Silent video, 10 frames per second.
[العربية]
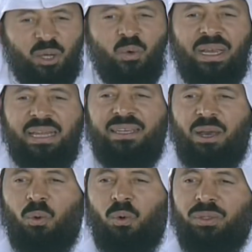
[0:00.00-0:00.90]
هو الذي
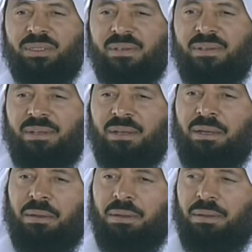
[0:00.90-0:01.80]
يقود
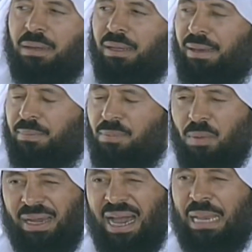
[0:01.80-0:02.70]
العالم مو
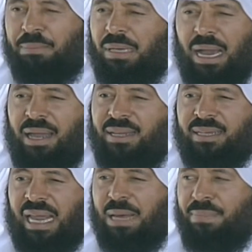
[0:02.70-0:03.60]
بالعالم يعني
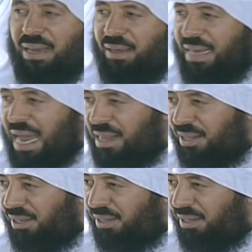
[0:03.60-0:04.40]
نتكلم عن قيادة